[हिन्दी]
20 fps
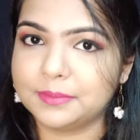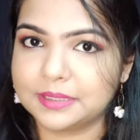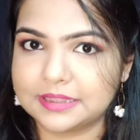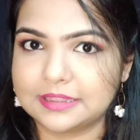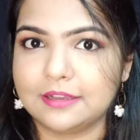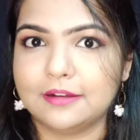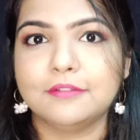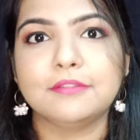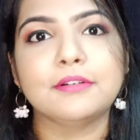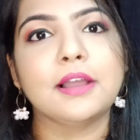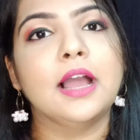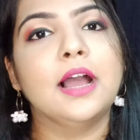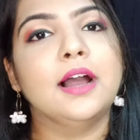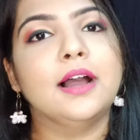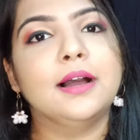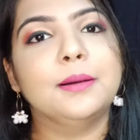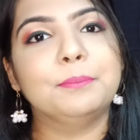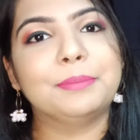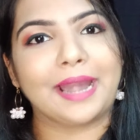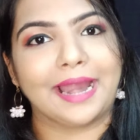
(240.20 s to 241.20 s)
मतलब
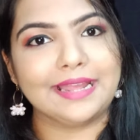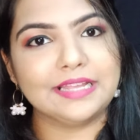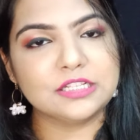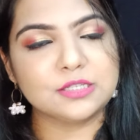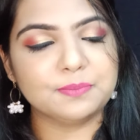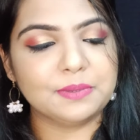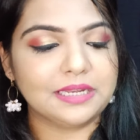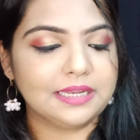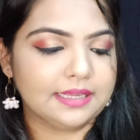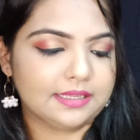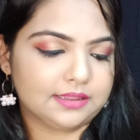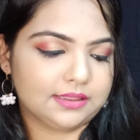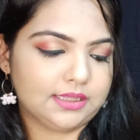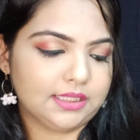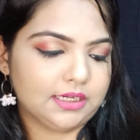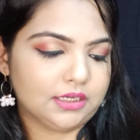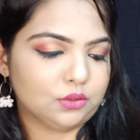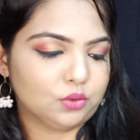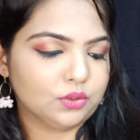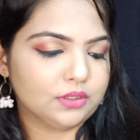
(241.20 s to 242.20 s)
प्राइस भी
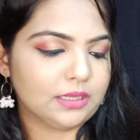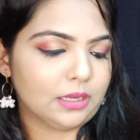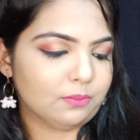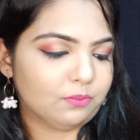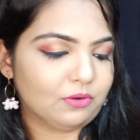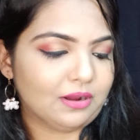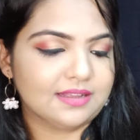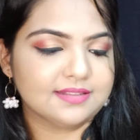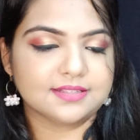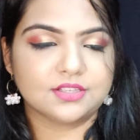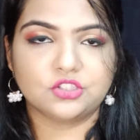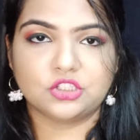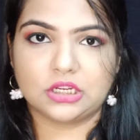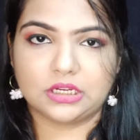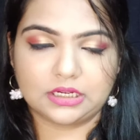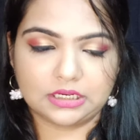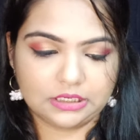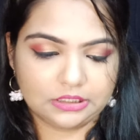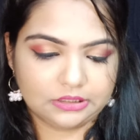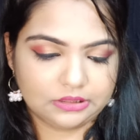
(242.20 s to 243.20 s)
लिखती रहूँगी आप वहाँ से
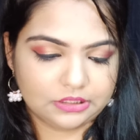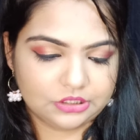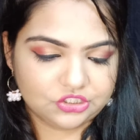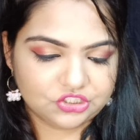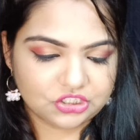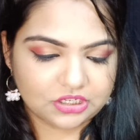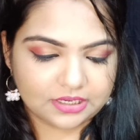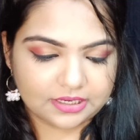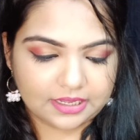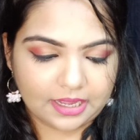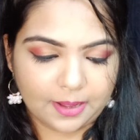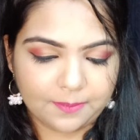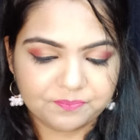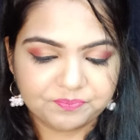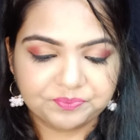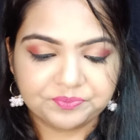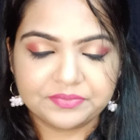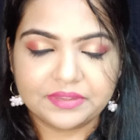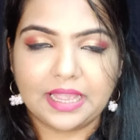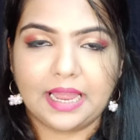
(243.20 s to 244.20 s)
चेक कर दीजिएगा
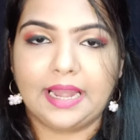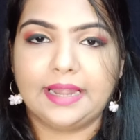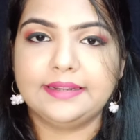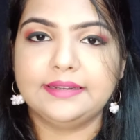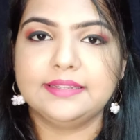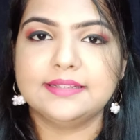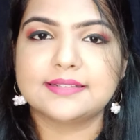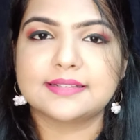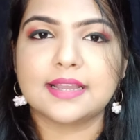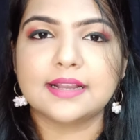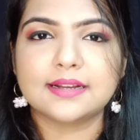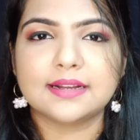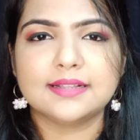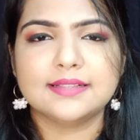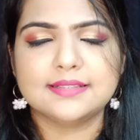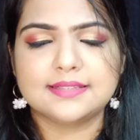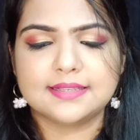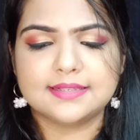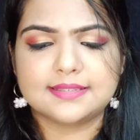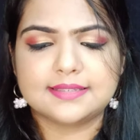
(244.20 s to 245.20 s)
एंड इसका
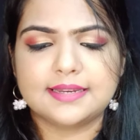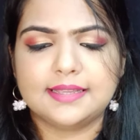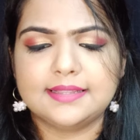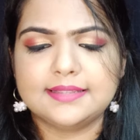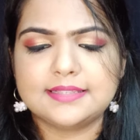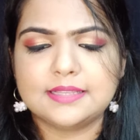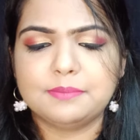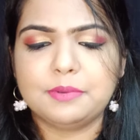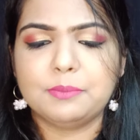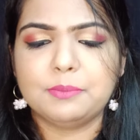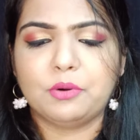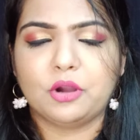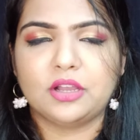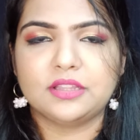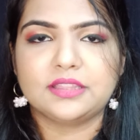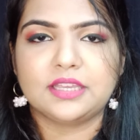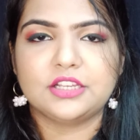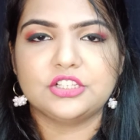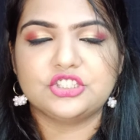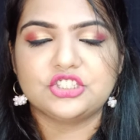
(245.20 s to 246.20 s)
कंसिस्टेंसी भी
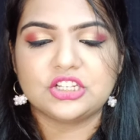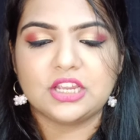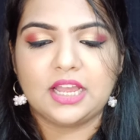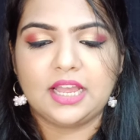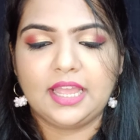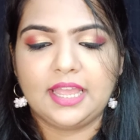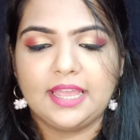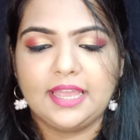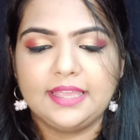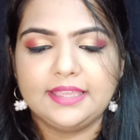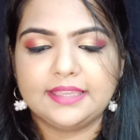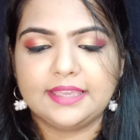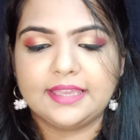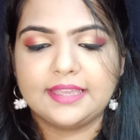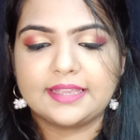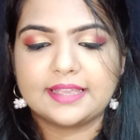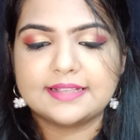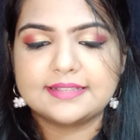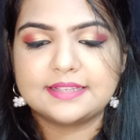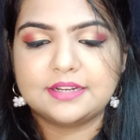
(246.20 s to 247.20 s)
बहुत अच्छा है
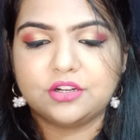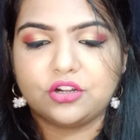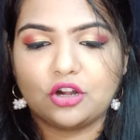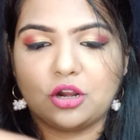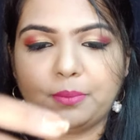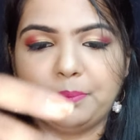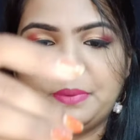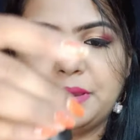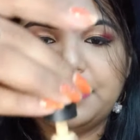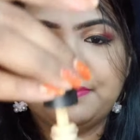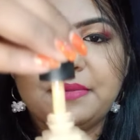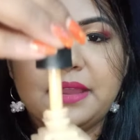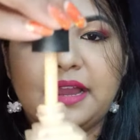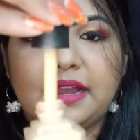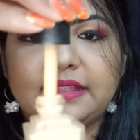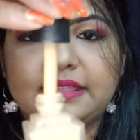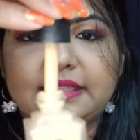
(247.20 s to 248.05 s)
ये कैसे ड्रॉपर में